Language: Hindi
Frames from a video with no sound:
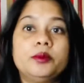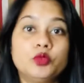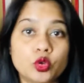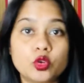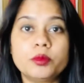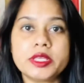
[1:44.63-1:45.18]

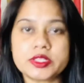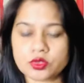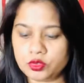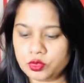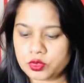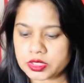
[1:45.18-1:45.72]
दोनों में इसको
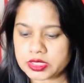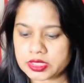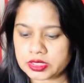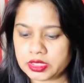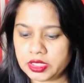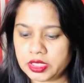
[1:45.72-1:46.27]
यूज़ कर
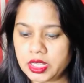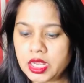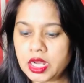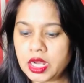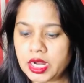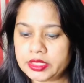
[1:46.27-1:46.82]
सकते हैं
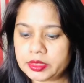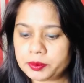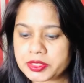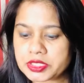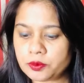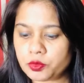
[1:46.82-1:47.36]
हंड्रेड
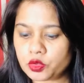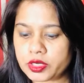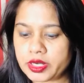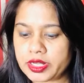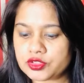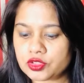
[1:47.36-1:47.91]
परसेंट प्योर एंड
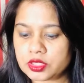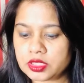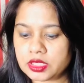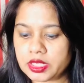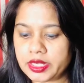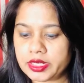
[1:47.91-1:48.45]
नेचुरल
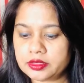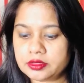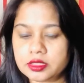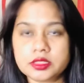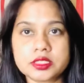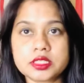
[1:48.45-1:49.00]
एंड
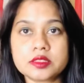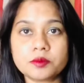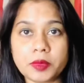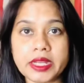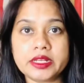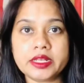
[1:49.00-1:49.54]
दिस इज़
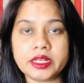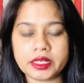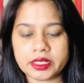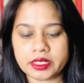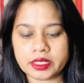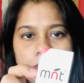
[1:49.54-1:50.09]
मेड इन
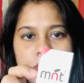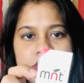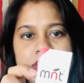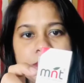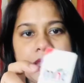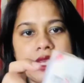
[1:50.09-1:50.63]
इंडिया ज़्यादा
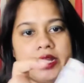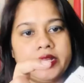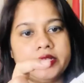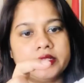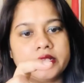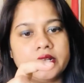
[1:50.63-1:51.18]
महंगा नहीं
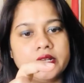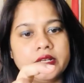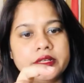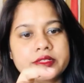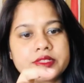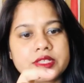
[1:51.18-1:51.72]
था इट
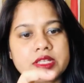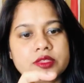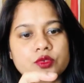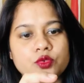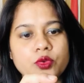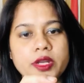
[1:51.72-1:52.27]
सेज
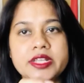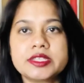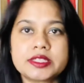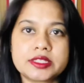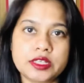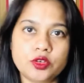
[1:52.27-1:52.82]
टू हंड्रेड
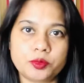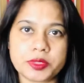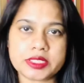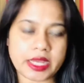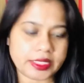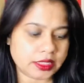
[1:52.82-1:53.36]
सिक्सटीन रुपीज़
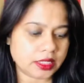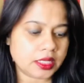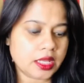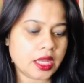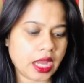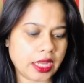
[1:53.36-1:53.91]
आई थिंक
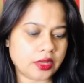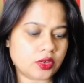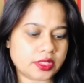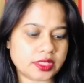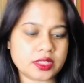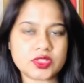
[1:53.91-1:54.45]
आई गॉट इट
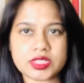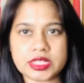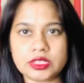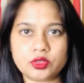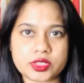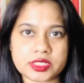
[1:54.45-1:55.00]
ऑन सेल
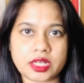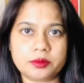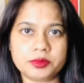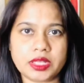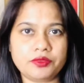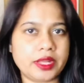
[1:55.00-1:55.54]
थोड़ा सा कम था
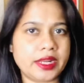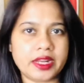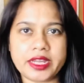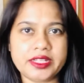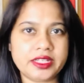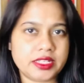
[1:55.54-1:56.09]
वन
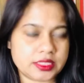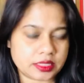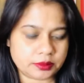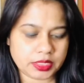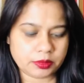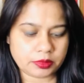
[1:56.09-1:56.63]
नाइन्टी
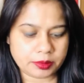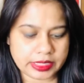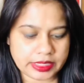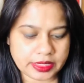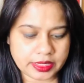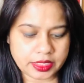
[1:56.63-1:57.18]
समथिंग में मिल
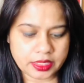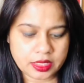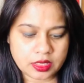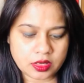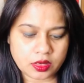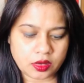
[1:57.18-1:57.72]
गया है
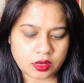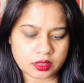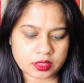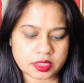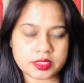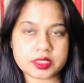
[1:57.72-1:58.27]
और
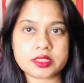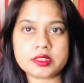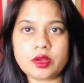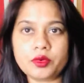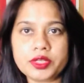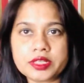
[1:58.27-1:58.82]
दिस इज़ हाउ
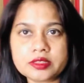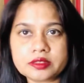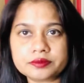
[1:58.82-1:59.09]
इट इज़